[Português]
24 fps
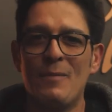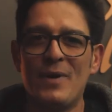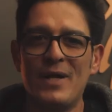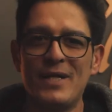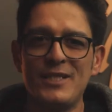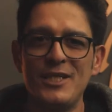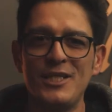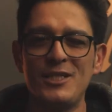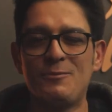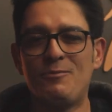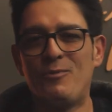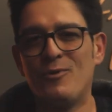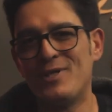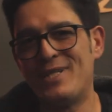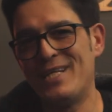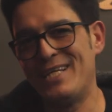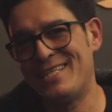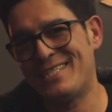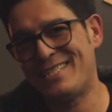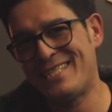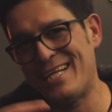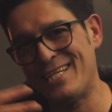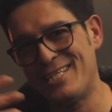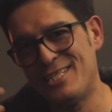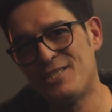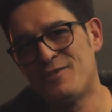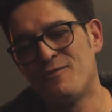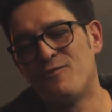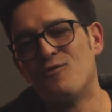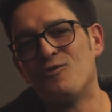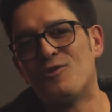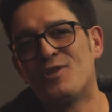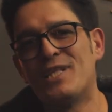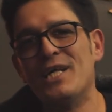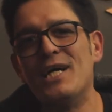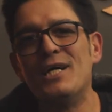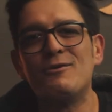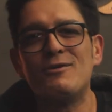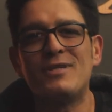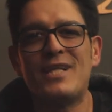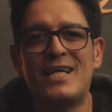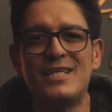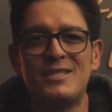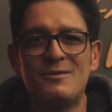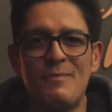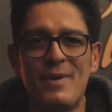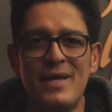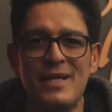para a gente poder estar desfrutando
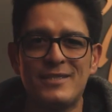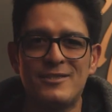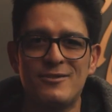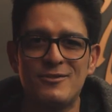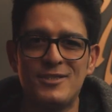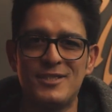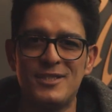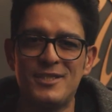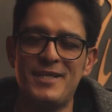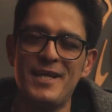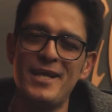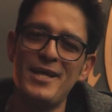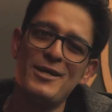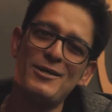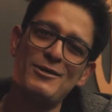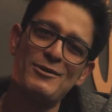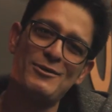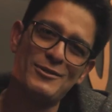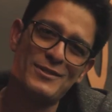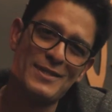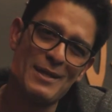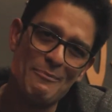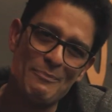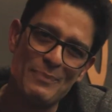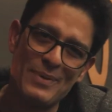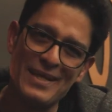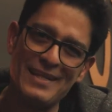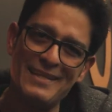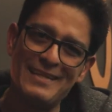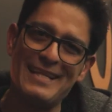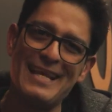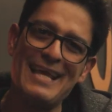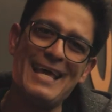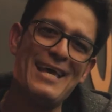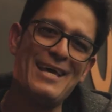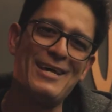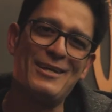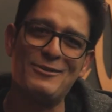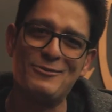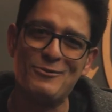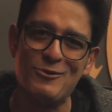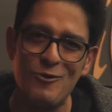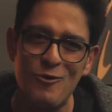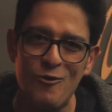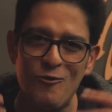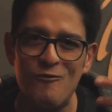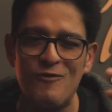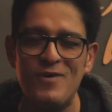das bênçãos de Deus,
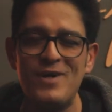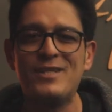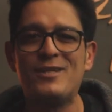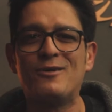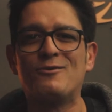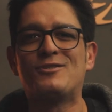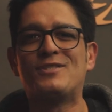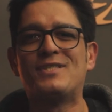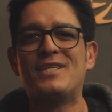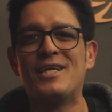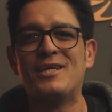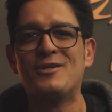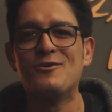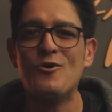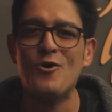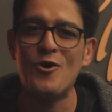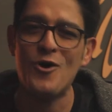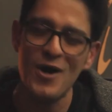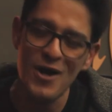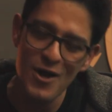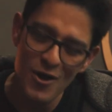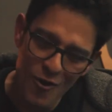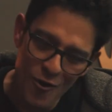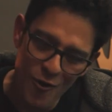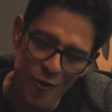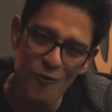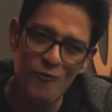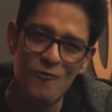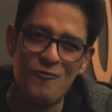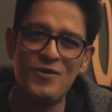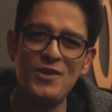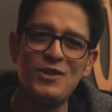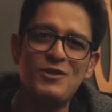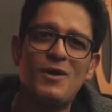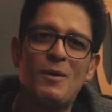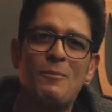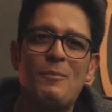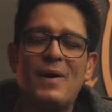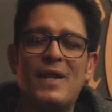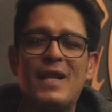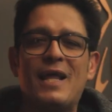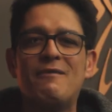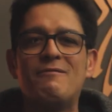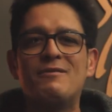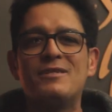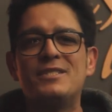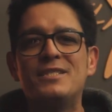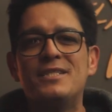aprendendo, louvando ao Senhor, ouvindo a
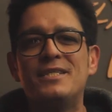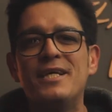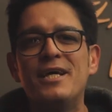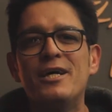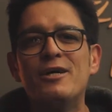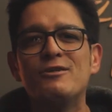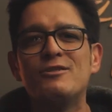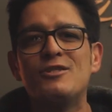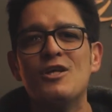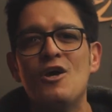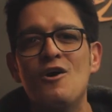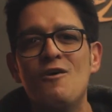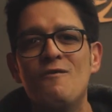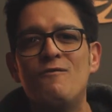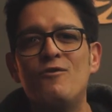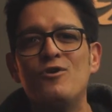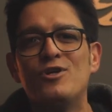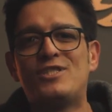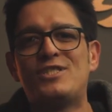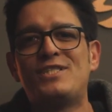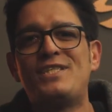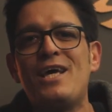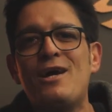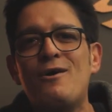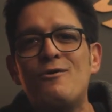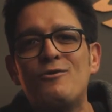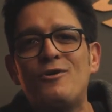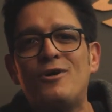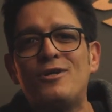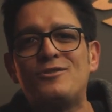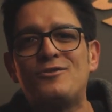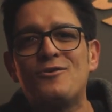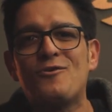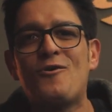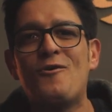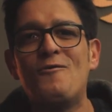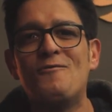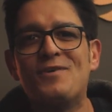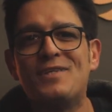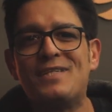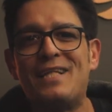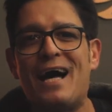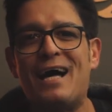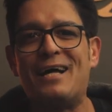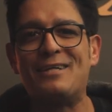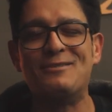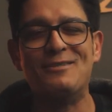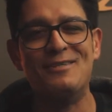palavra de Deus. Você é o nosso
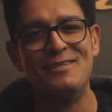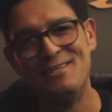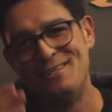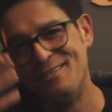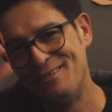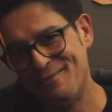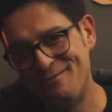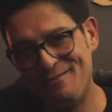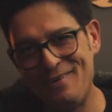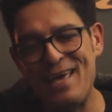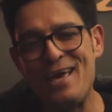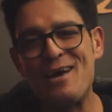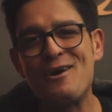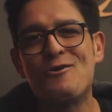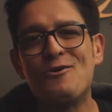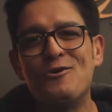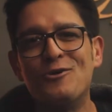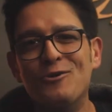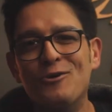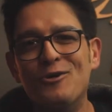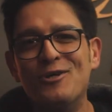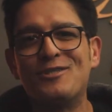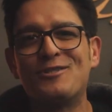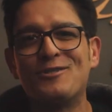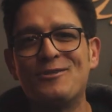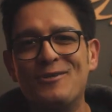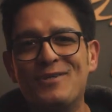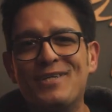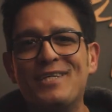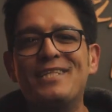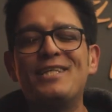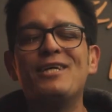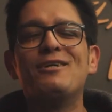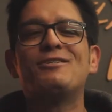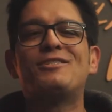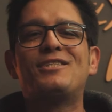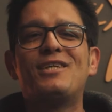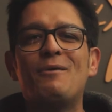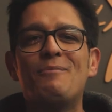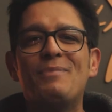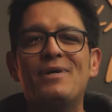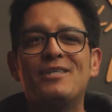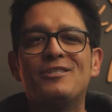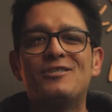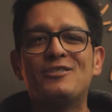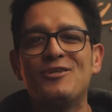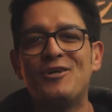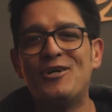convidado. Venha conosco, que Deus te
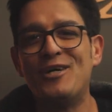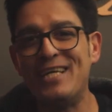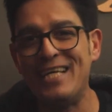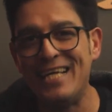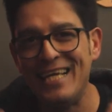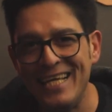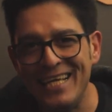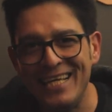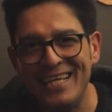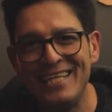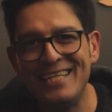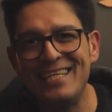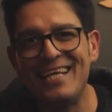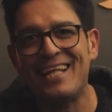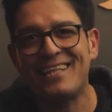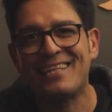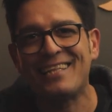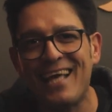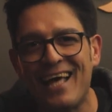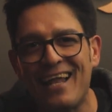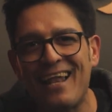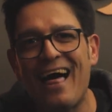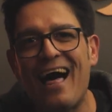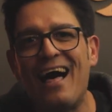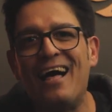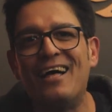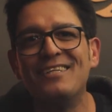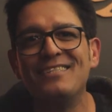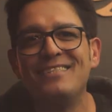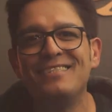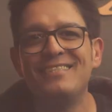abençoe e até lá!